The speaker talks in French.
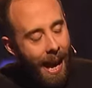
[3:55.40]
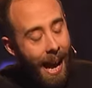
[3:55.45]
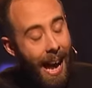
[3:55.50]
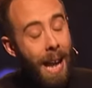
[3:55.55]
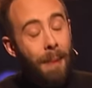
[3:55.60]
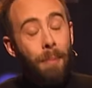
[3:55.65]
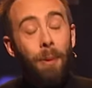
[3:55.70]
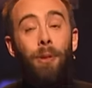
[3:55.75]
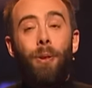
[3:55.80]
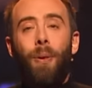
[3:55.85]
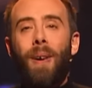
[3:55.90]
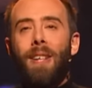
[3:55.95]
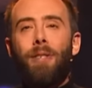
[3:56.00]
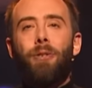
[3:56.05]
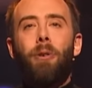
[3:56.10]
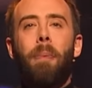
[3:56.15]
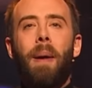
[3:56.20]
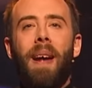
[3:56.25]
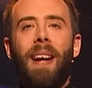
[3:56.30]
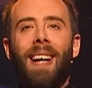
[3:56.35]
Elle me tend un
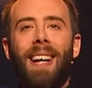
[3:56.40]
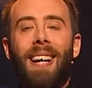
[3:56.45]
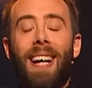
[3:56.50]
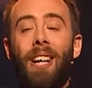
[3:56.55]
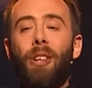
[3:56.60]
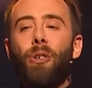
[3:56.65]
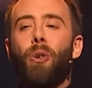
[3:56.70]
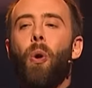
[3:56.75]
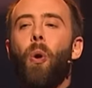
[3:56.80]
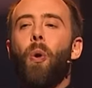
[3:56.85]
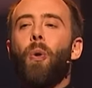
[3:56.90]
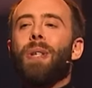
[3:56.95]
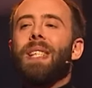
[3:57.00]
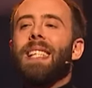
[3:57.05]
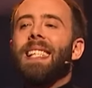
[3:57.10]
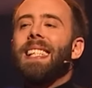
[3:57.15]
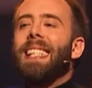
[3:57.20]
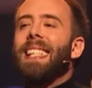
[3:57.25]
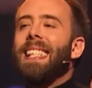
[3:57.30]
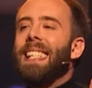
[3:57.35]
sopalin,
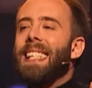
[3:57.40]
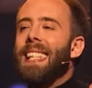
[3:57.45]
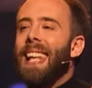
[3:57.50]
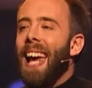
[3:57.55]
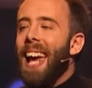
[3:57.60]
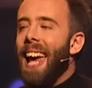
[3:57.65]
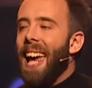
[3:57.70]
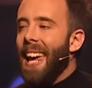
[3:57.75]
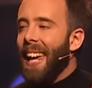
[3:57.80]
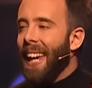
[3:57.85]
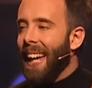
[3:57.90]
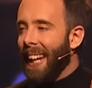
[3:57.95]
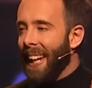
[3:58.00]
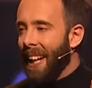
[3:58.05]
grossière